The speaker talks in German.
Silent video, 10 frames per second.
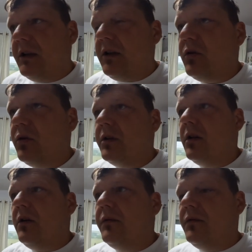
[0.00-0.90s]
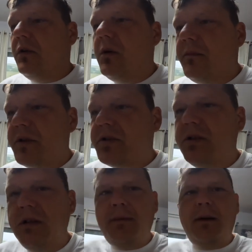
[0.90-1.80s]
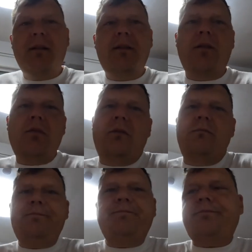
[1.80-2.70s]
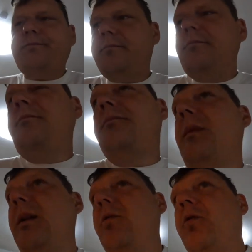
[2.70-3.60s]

die Küche aufgeräumt, Wäsche gemacht, also den